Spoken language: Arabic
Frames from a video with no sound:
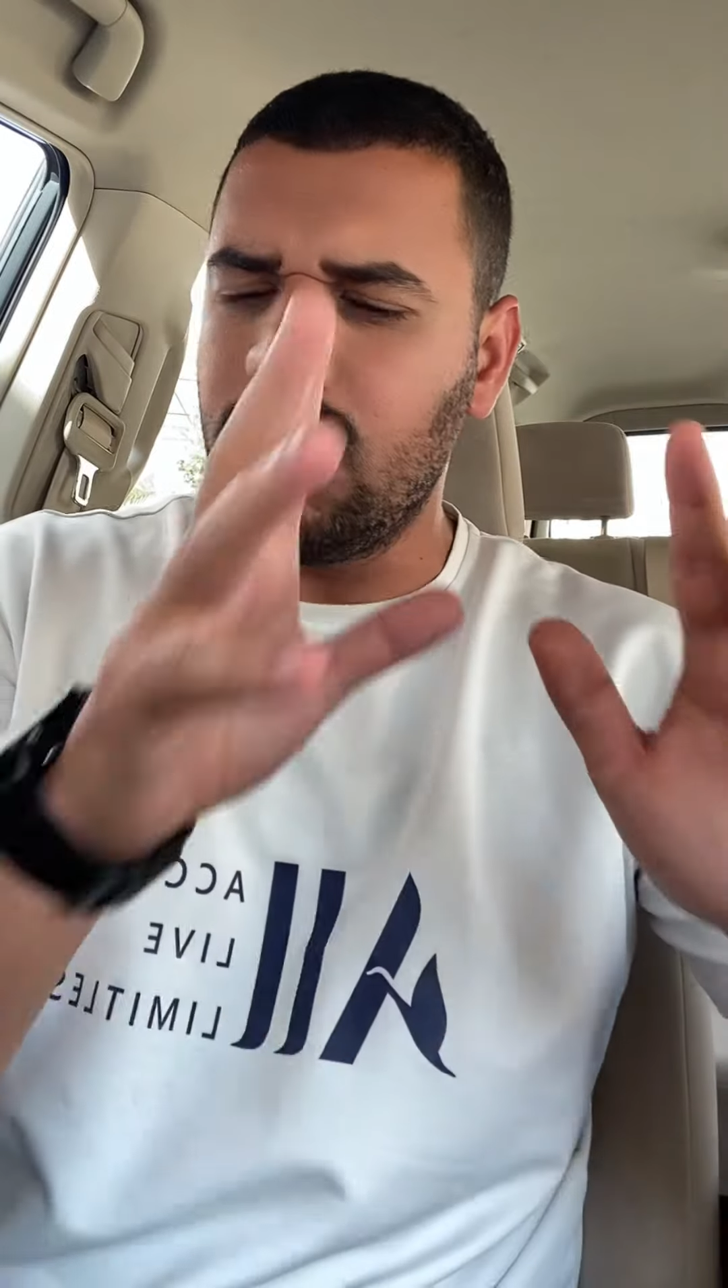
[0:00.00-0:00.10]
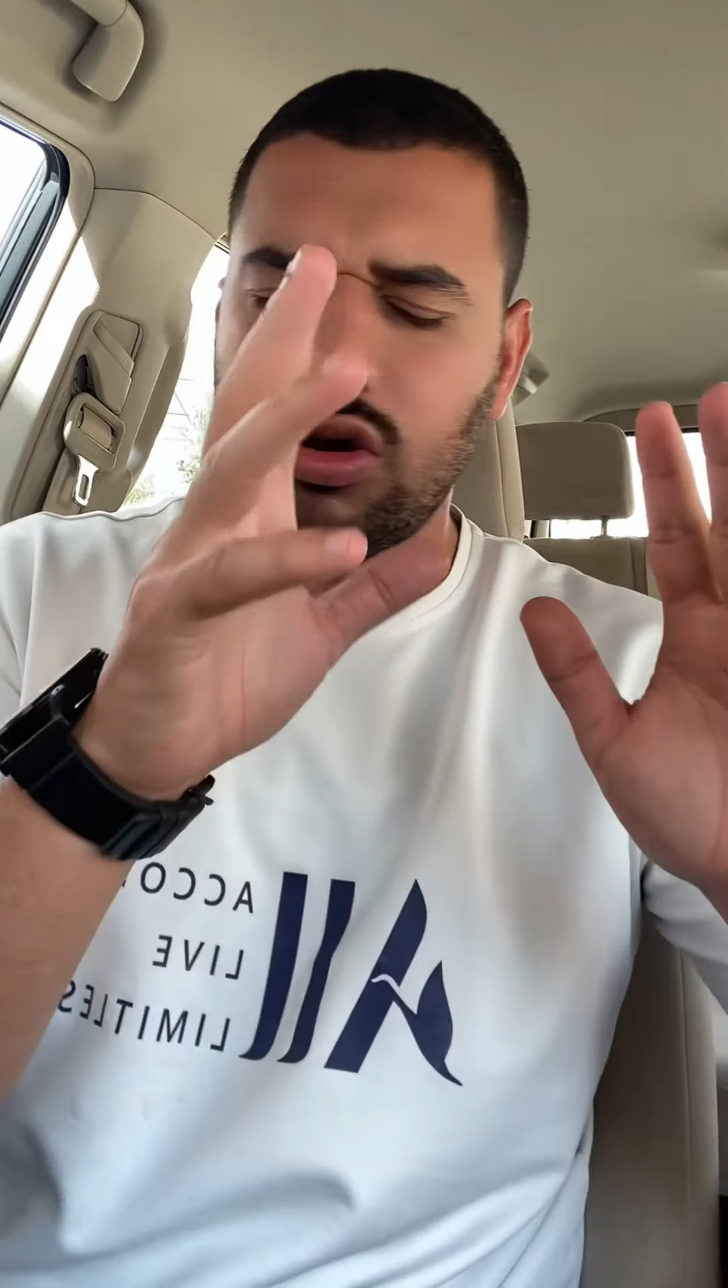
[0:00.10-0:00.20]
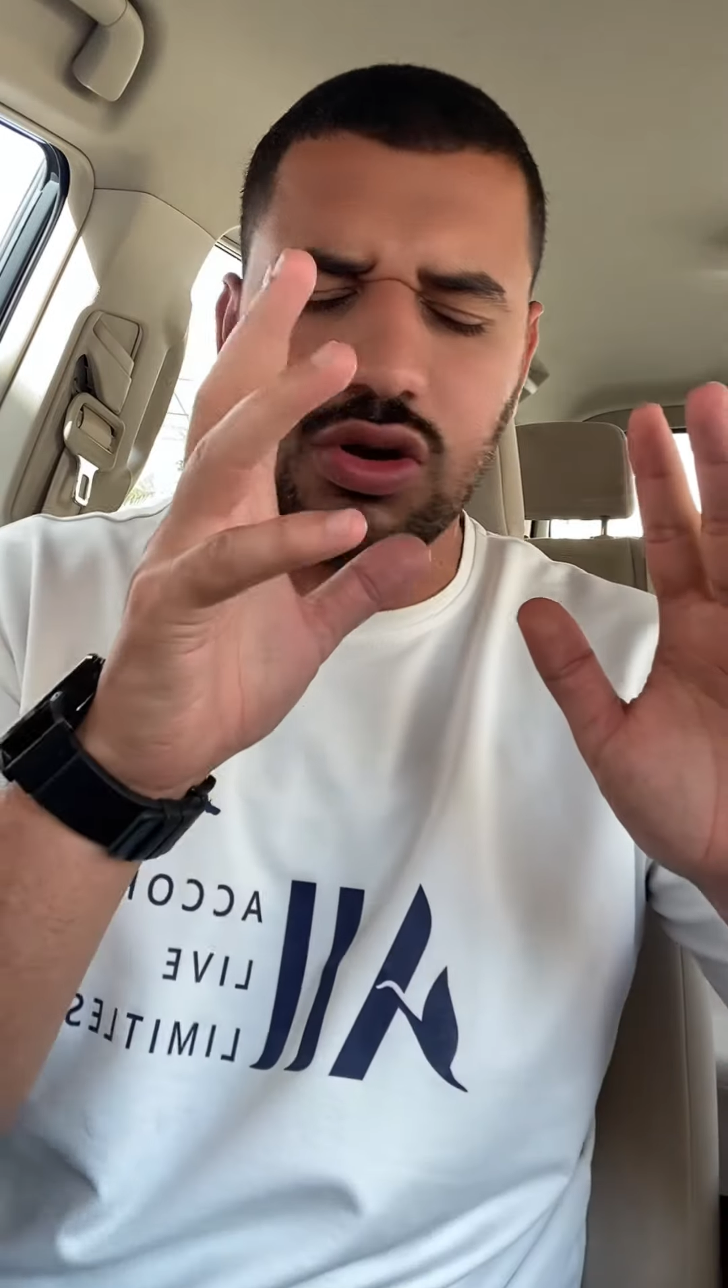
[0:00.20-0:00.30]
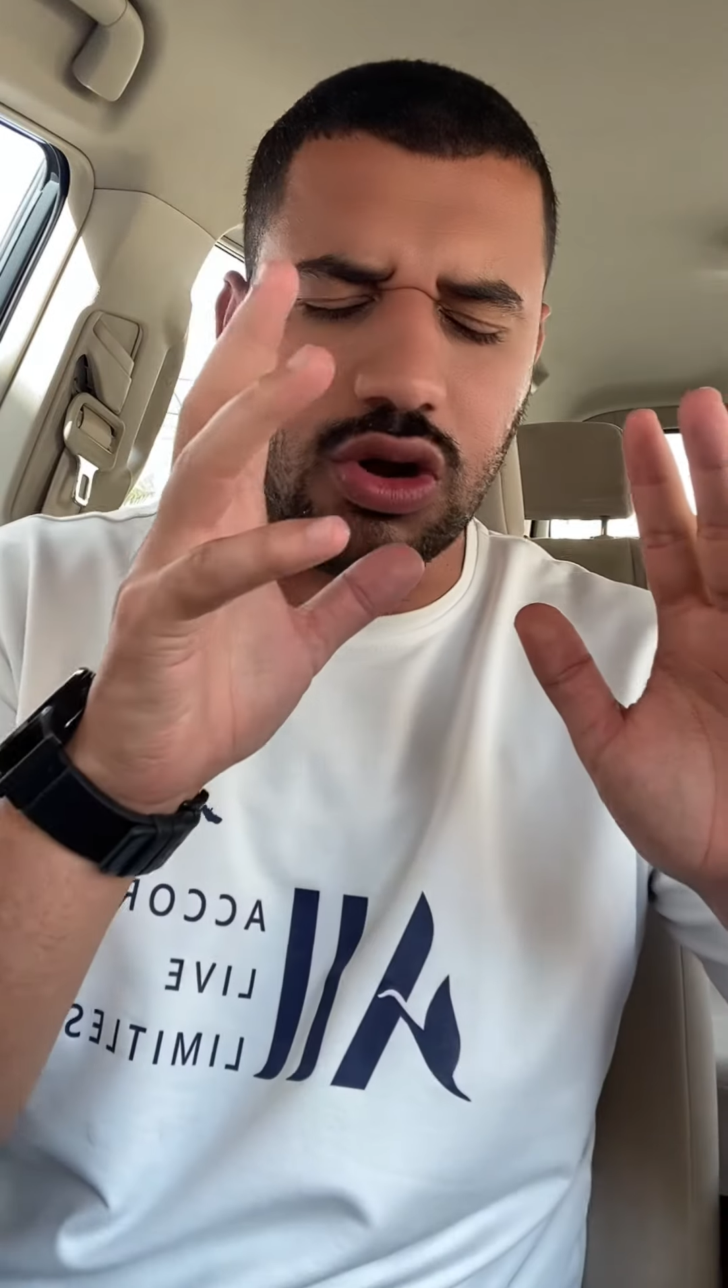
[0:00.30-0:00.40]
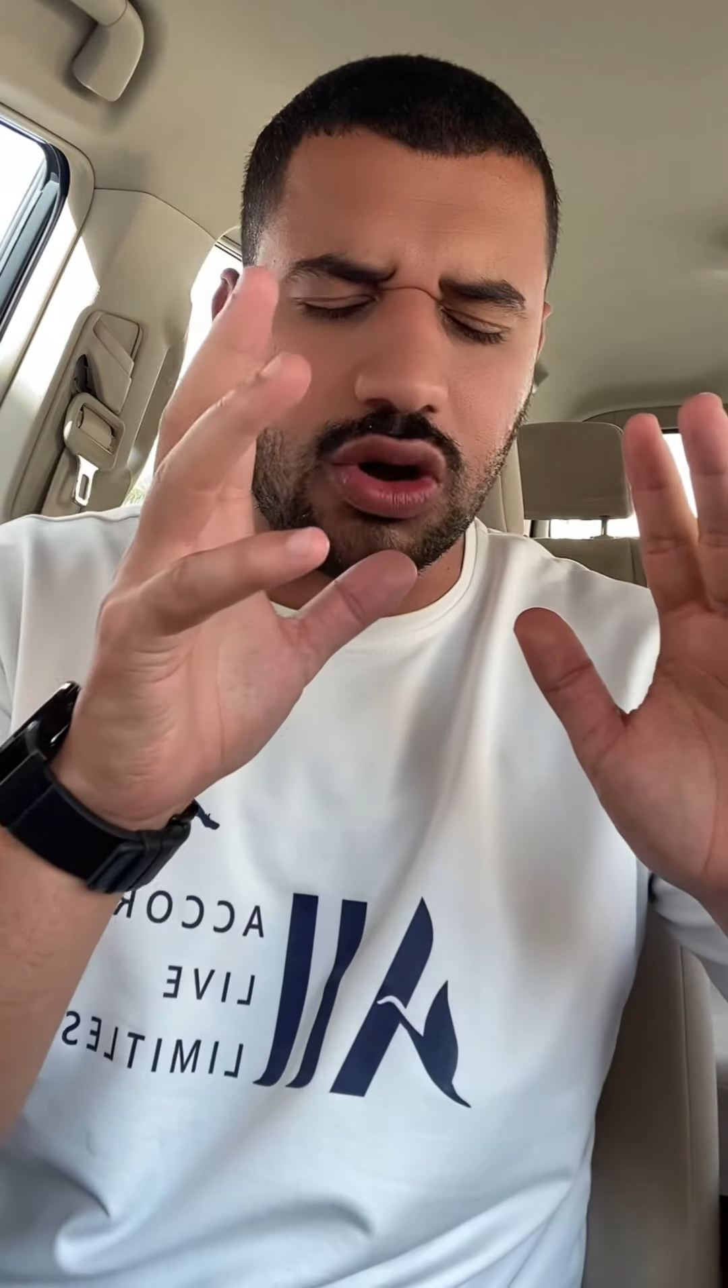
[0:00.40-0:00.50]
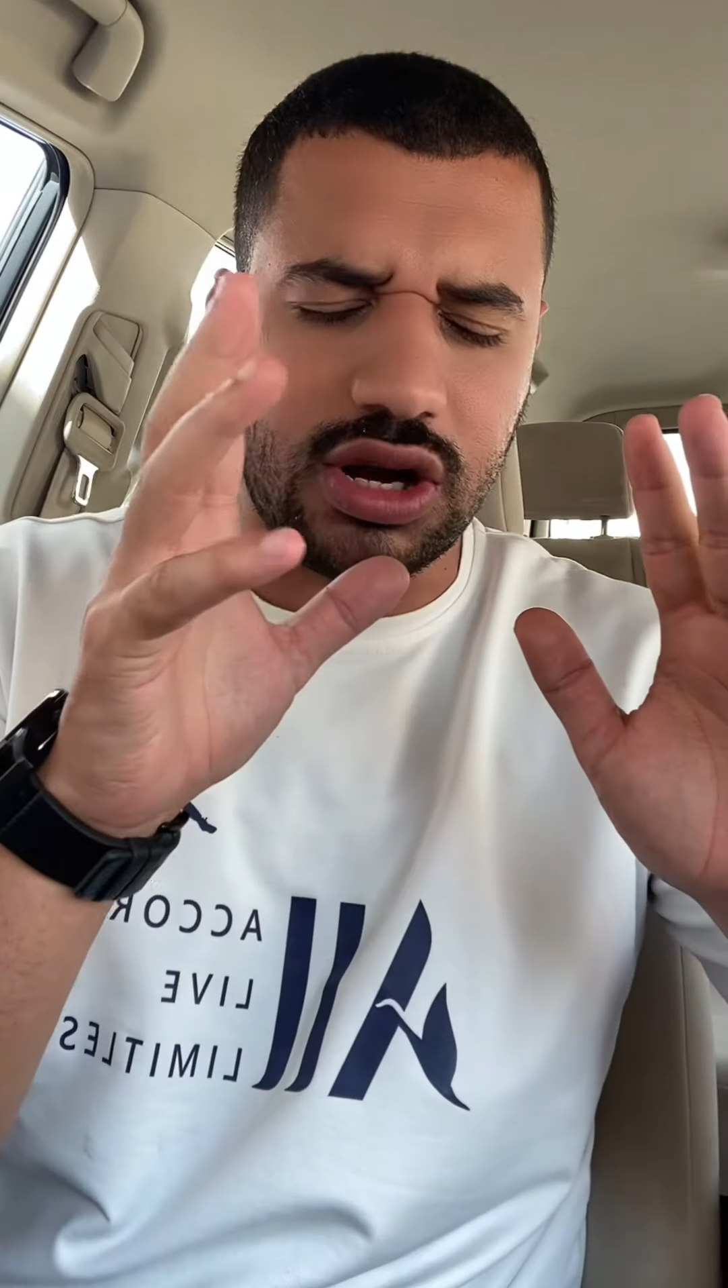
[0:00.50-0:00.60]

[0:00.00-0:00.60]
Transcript: انه